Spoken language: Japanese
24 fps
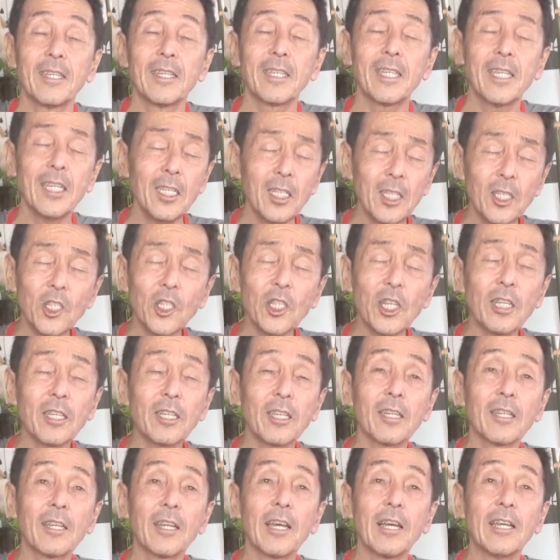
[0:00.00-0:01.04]
気にしちゃい
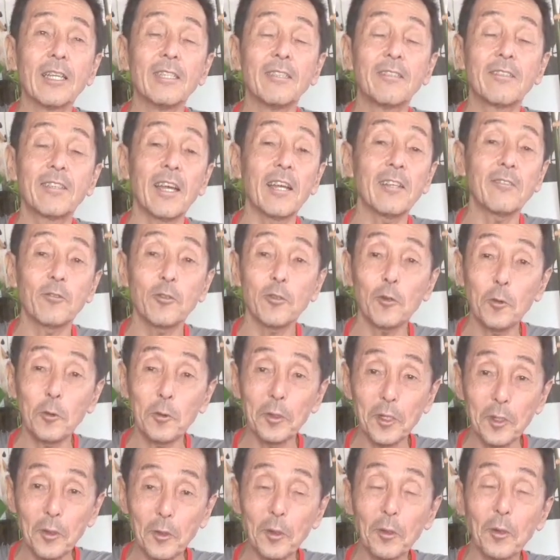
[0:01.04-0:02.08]
けない。雑音
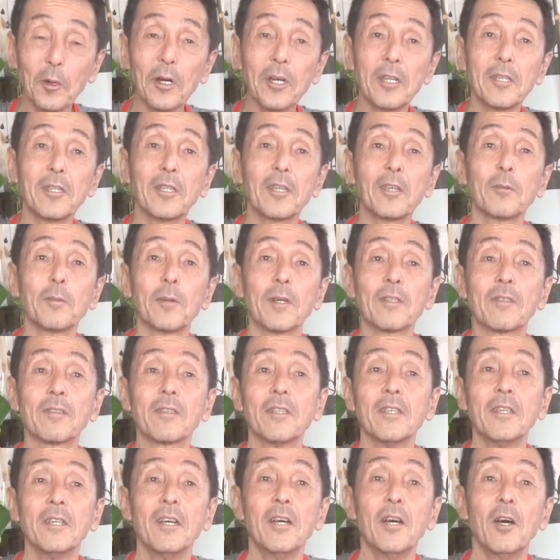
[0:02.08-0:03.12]
いろいろ入ってきます。
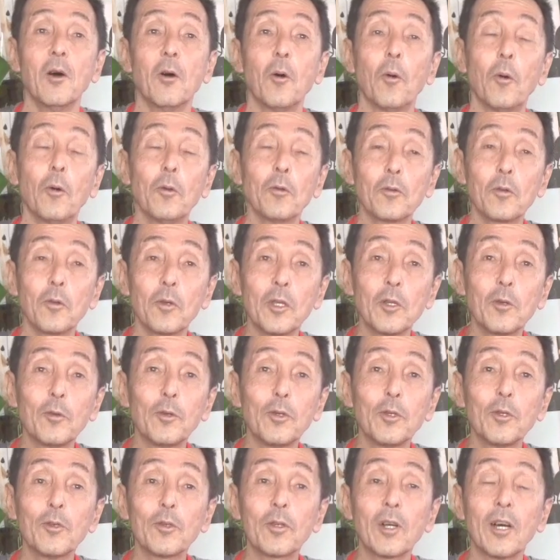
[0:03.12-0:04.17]
本当に
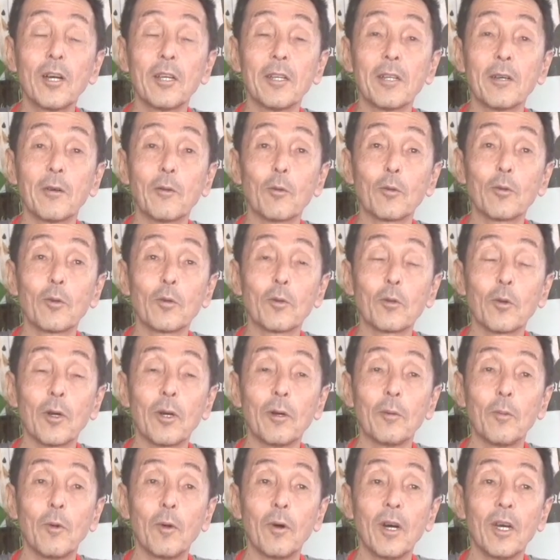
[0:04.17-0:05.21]
不愉快なことと
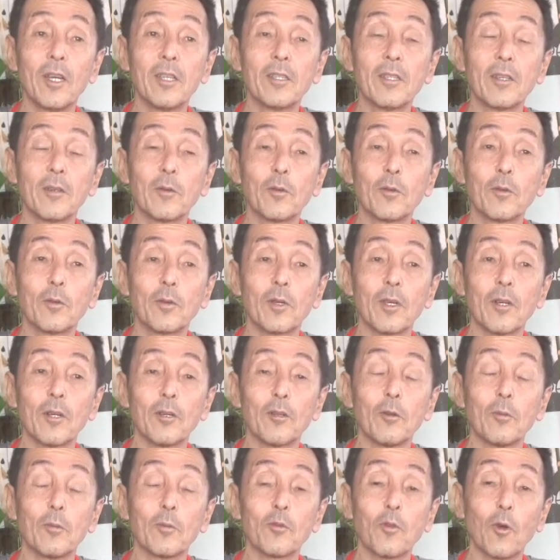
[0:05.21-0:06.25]
かも入ってくるけれ
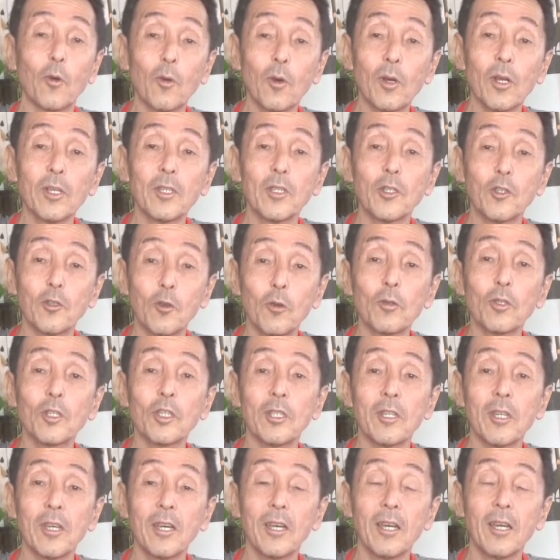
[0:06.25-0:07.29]
ども、そこら辺承知
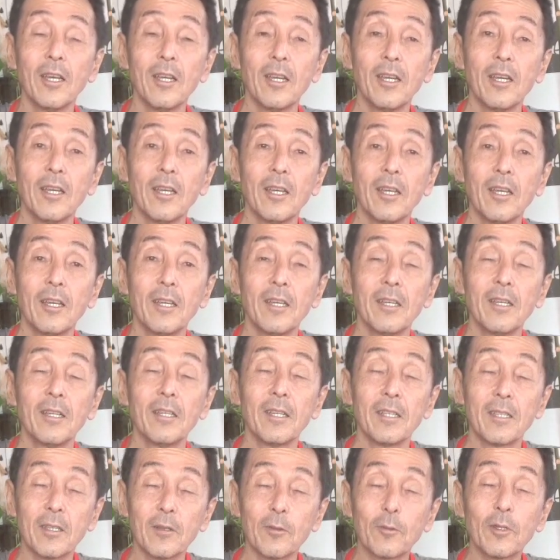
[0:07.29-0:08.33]
で
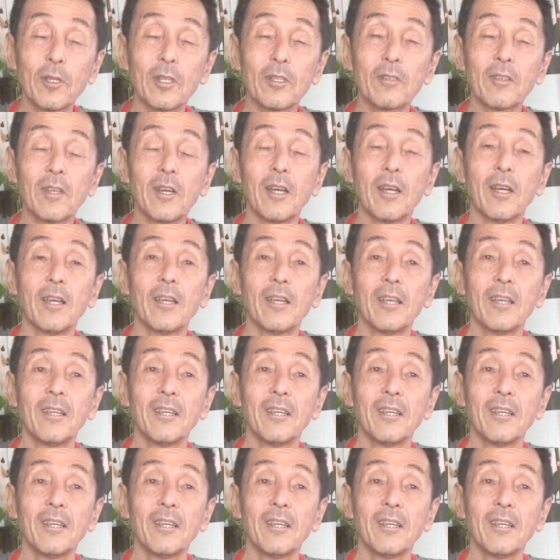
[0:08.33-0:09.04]
やってください。